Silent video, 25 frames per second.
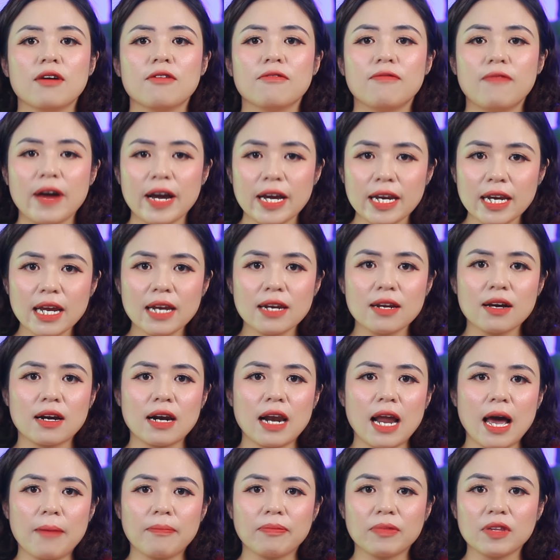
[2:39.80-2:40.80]
váy này được
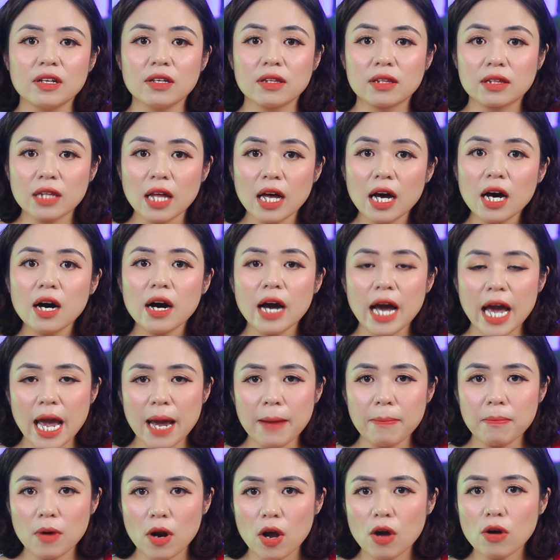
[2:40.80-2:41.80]
làm từ tơ
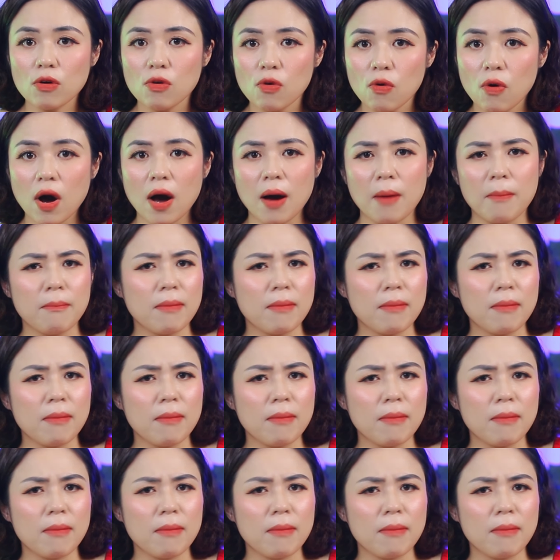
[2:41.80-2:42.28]
ép lót lụa,